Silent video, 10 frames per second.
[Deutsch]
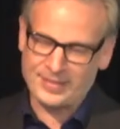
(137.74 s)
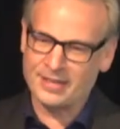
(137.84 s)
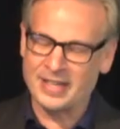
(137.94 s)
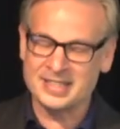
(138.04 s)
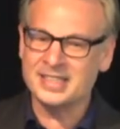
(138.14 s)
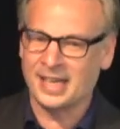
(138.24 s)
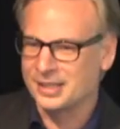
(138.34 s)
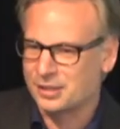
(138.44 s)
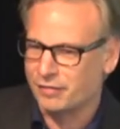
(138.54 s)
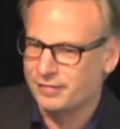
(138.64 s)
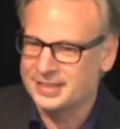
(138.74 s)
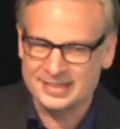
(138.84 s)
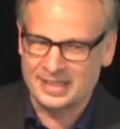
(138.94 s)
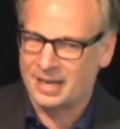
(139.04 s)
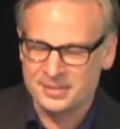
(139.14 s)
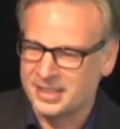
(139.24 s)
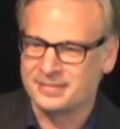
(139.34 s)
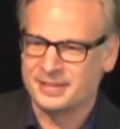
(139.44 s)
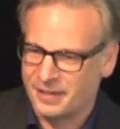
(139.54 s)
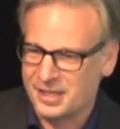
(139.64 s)
Wenn es nicht eingetroffen ist, dann haben Sie jetzt
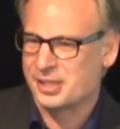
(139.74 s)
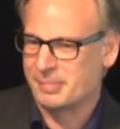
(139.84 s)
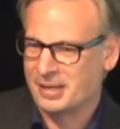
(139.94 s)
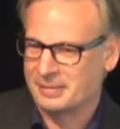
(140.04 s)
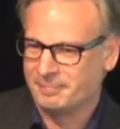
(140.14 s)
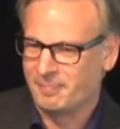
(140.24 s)
was falsch gemacht.